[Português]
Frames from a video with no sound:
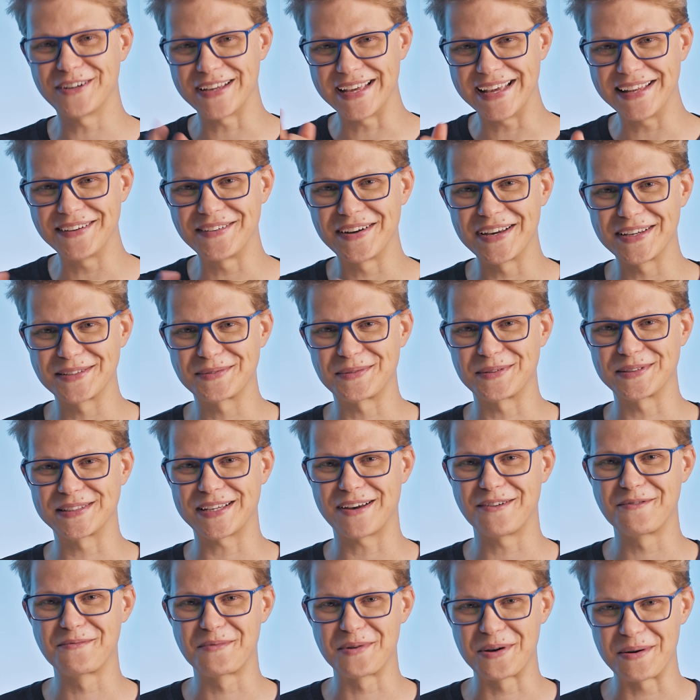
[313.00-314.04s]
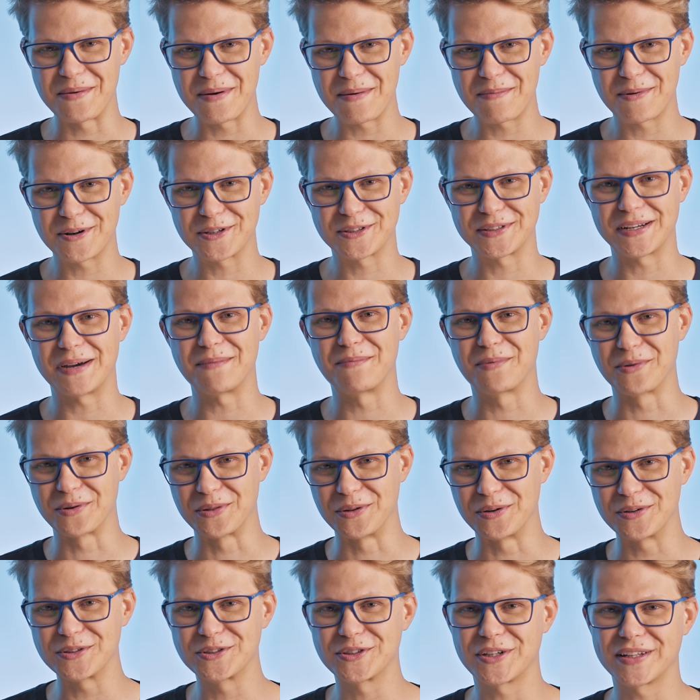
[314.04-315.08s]
Foi ele o responsável por eu me apaixonar
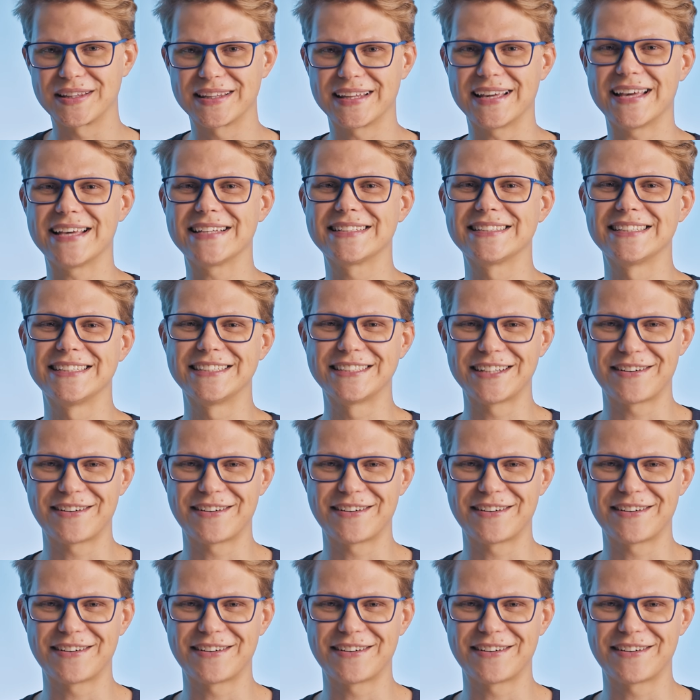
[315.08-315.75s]
por Node.js e